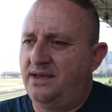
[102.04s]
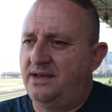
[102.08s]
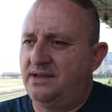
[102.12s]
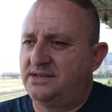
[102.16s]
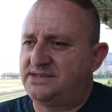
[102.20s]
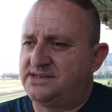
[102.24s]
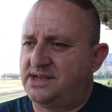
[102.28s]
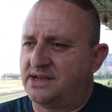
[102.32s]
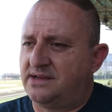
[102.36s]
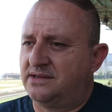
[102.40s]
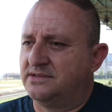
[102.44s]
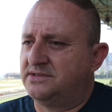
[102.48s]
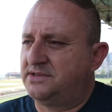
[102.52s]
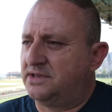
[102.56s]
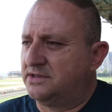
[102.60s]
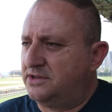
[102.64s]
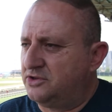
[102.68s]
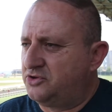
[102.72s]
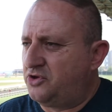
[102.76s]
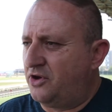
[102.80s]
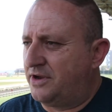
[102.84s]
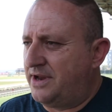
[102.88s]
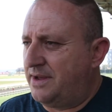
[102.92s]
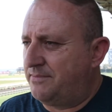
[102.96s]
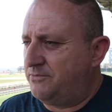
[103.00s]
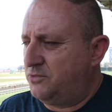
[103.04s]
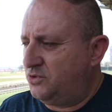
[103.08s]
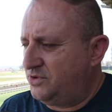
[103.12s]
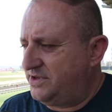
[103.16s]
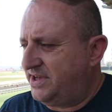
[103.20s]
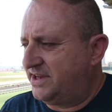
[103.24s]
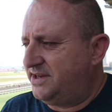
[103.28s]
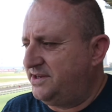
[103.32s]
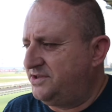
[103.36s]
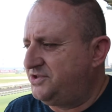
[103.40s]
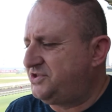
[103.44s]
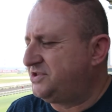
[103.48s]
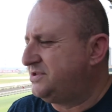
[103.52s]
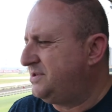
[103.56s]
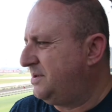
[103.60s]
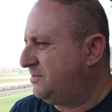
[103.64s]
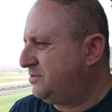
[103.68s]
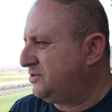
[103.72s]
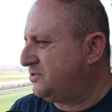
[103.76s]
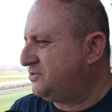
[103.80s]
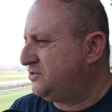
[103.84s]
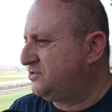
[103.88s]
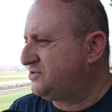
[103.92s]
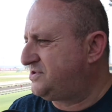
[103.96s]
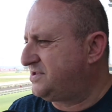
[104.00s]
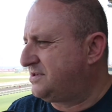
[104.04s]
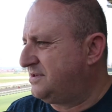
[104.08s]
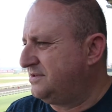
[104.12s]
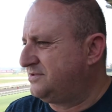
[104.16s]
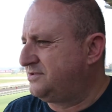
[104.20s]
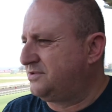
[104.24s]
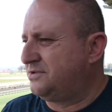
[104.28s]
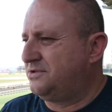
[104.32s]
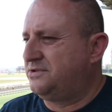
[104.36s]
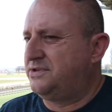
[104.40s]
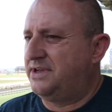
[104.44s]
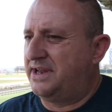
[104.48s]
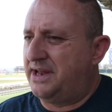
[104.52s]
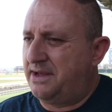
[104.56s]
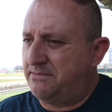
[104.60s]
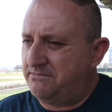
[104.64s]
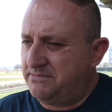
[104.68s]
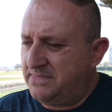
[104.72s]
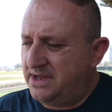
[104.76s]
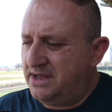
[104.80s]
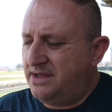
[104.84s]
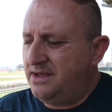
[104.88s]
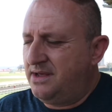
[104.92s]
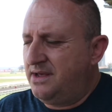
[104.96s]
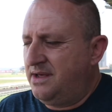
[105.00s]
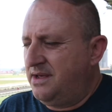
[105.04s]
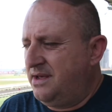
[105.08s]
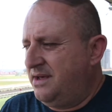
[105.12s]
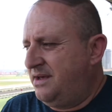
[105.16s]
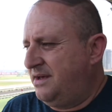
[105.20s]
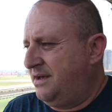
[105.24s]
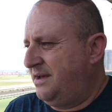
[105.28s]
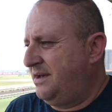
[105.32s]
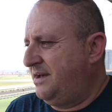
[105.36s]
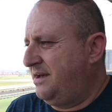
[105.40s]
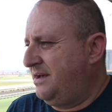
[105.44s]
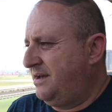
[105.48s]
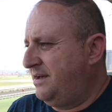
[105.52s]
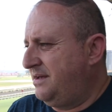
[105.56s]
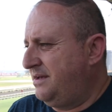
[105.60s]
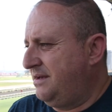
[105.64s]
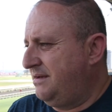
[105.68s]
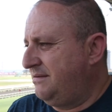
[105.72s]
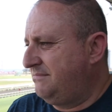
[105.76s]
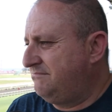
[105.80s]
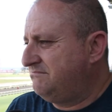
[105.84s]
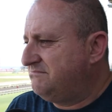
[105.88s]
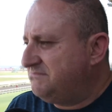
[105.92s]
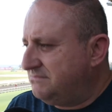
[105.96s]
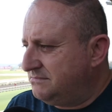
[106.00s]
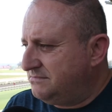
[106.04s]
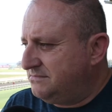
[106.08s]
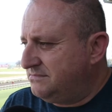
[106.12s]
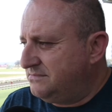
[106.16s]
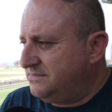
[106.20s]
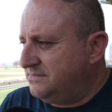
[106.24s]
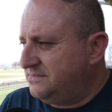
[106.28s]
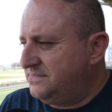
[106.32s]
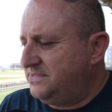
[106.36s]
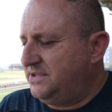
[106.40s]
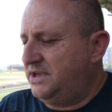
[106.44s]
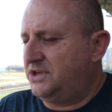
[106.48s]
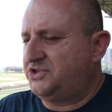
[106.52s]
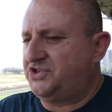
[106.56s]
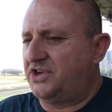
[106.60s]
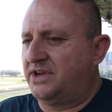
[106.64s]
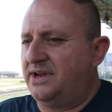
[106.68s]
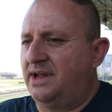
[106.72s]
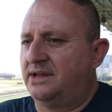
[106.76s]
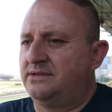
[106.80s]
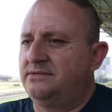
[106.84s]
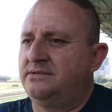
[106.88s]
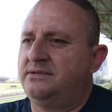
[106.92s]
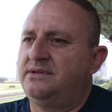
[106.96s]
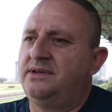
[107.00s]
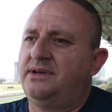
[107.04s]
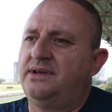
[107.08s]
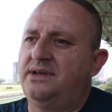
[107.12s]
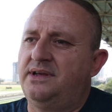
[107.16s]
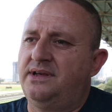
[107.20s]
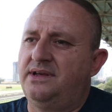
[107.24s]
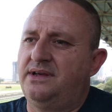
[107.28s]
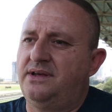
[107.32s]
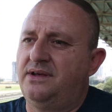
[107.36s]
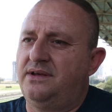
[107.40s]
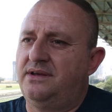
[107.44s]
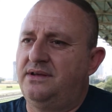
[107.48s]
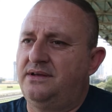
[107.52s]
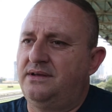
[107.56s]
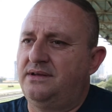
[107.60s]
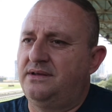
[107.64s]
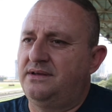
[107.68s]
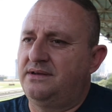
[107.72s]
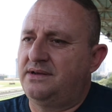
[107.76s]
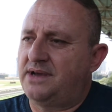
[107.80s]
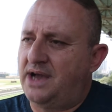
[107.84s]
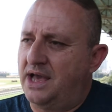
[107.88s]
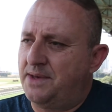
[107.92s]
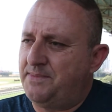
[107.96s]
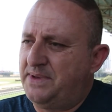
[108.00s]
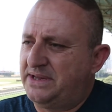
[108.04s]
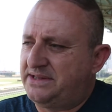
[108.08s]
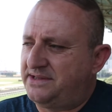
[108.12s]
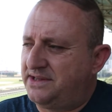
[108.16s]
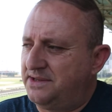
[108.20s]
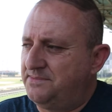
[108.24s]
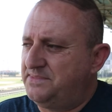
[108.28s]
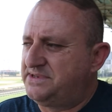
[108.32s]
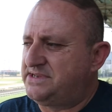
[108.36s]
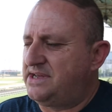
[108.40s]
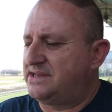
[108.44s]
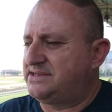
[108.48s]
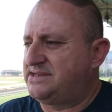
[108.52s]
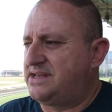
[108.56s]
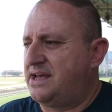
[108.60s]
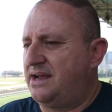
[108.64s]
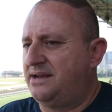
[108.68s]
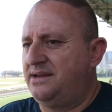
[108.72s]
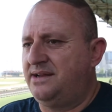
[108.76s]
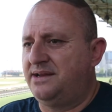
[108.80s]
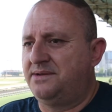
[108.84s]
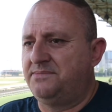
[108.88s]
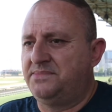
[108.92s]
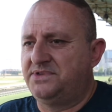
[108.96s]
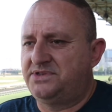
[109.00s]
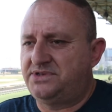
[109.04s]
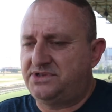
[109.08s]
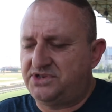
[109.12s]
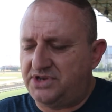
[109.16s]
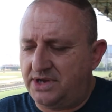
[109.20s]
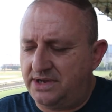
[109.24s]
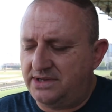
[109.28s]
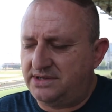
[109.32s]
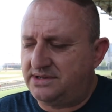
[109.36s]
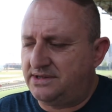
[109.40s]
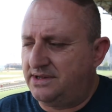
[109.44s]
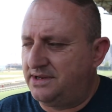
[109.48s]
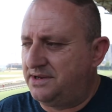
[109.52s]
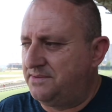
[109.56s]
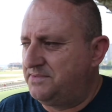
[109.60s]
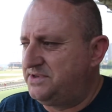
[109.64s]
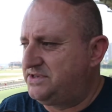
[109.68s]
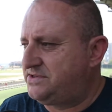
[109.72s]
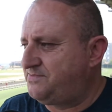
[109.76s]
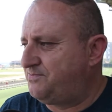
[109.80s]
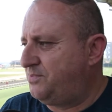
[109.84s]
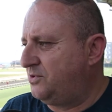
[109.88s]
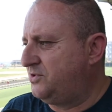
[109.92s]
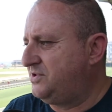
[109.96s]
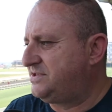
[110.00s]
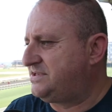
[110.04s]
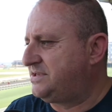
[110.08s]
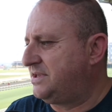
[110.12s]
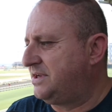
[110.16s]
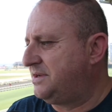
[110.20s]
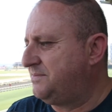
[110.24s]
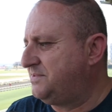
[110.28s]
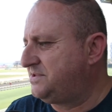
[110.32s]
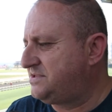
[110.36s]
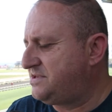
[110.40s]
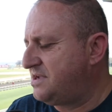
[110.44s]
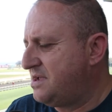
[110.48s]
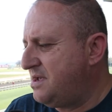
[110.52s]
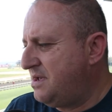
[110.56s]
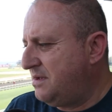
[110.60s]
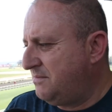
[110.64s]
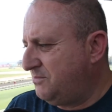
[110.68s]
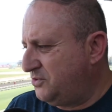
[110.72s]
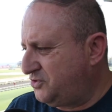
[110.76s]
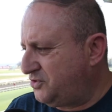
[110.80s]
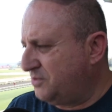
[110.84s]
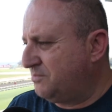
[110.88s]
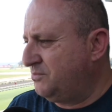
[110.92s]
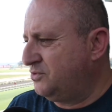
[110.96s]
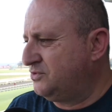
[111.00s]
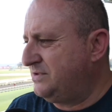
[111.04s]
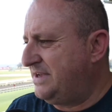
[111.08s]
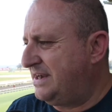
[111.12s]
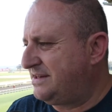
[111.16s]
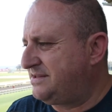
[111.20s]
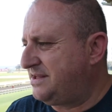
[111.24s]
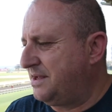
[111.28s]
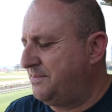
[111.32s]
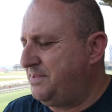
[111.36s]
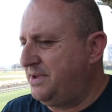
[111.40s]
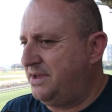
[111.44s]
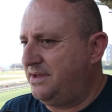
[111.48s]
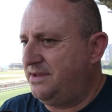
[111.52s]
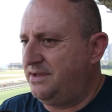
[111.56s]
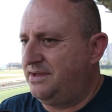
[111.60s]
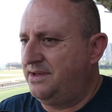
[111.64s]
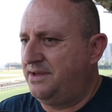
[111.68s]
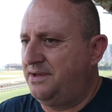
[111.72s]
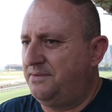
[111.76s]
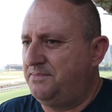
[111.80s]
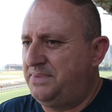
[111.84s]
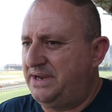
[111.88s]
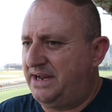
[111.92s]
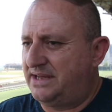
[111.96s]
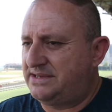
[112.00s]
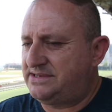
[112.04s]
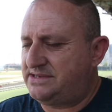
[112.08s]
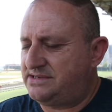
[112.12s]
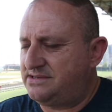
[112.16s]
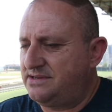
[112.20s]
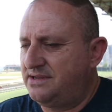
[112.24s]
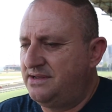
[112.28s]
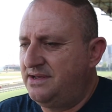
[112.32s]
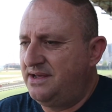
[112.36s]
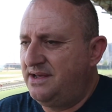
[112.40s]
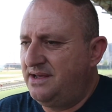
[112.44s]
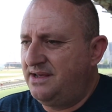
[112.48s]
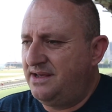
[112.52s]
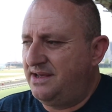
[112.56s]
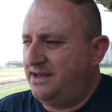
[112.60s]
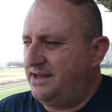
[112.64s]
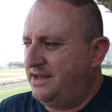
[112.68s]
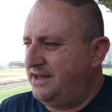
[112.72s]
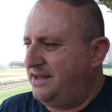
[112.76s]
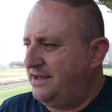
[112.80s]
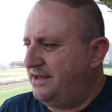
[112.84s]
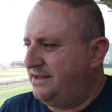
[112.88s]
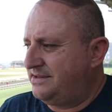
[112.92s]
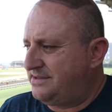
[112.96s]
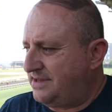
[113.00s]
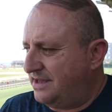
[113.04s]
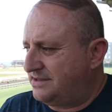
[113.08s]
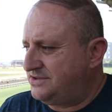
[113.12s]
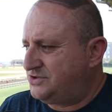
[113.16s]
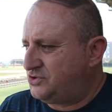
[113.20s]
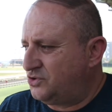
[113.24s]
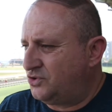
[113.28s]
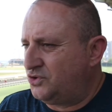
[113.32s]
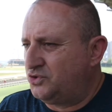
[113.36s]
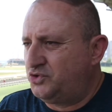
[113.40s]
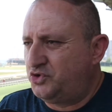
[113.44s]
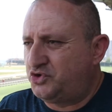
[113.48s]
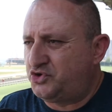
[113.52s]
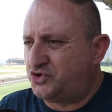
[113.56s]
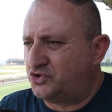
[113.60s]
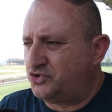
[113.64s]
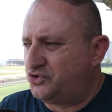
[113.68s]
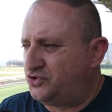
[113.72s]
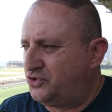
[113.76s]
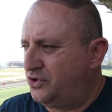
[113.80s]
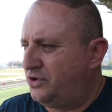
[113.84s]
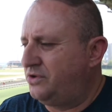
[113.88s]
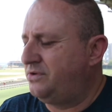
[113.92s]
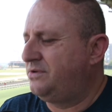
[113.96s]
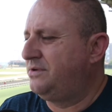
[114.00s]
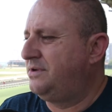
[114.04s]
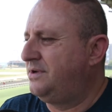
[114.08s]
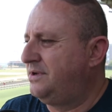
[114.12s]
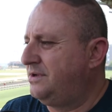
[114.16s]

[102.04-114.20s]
sıkıntılı dönem, ülkenin içinde bulunduğu sıkıntılı dönem ee, yaşanan e, kaybettiğimiz askerlerimiz, şehitlerimiz, polislerimiz bütün bunlar tabii e, biraz e, tansiyonu düşürdü.